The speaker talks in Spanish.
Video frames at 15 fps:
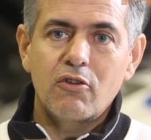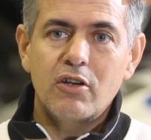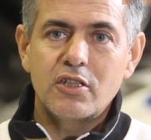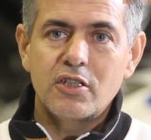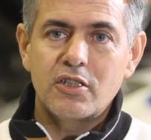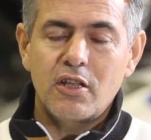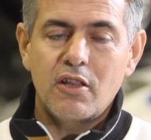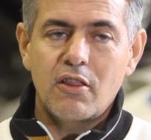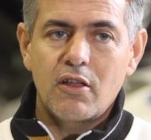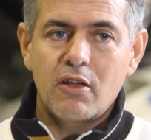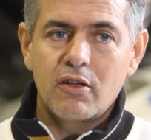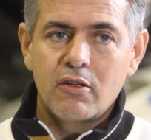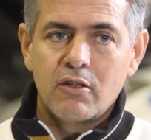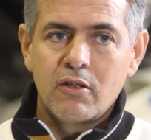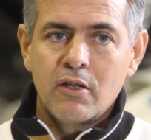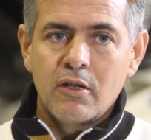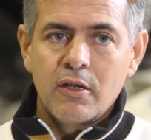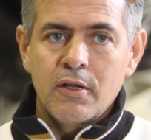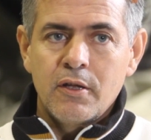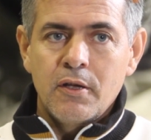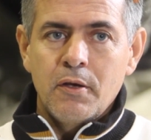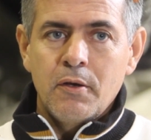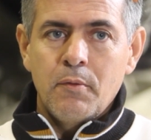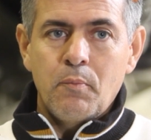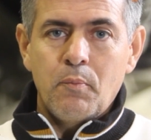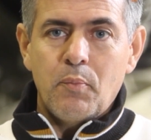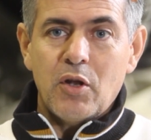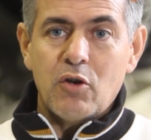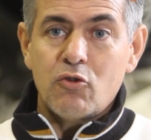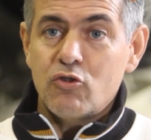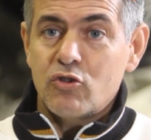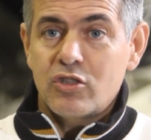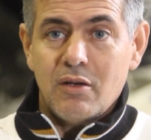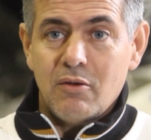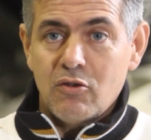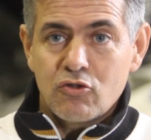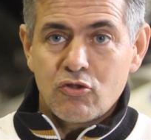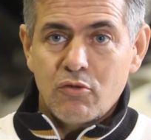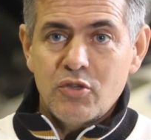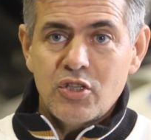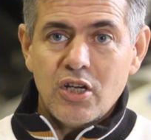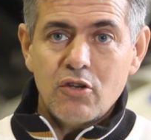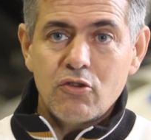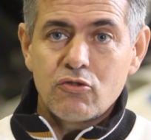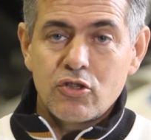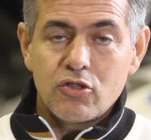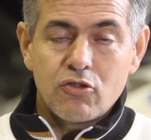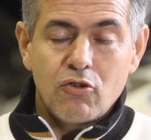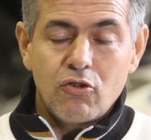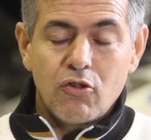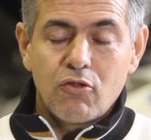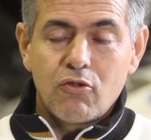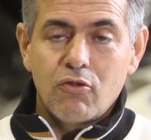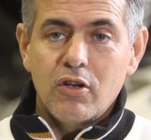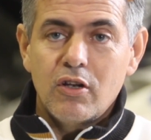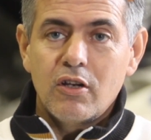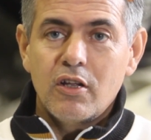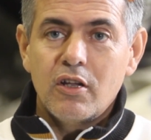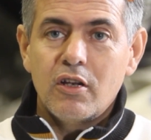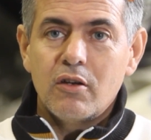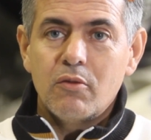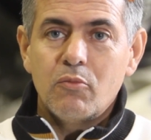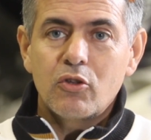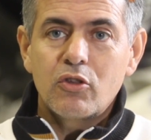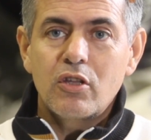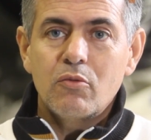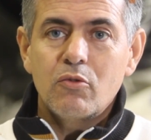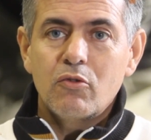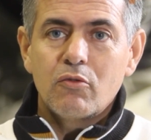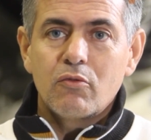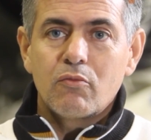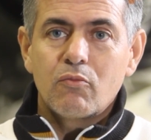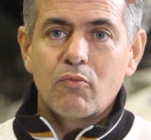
zona de asistencia pero no estaban los comisarios, desconozco el, motivo.